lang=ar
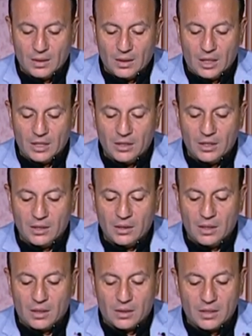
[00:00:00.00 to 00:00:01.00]
أيضا
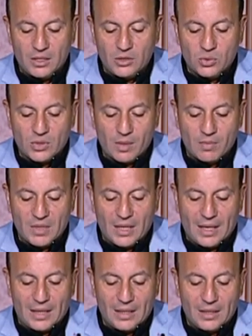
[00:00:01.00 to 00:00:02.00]
الرئيس يثمن
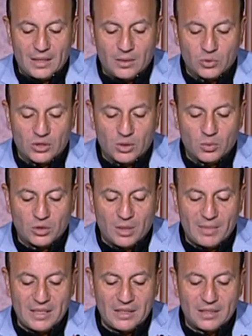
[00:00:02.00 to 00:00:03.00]
على المستوى
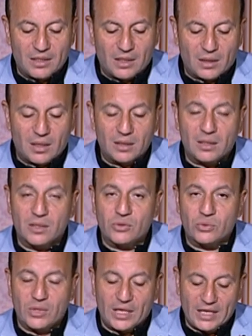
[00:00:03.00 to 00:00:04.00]
المتميز للعلاقات
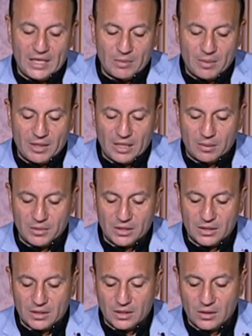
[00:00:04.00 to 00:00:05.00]
الثنائية ما بين
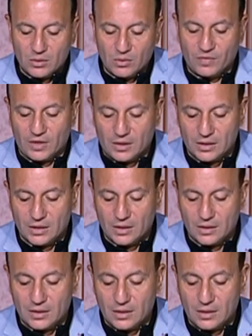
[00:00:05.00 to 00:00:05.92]
مصر وفرنسا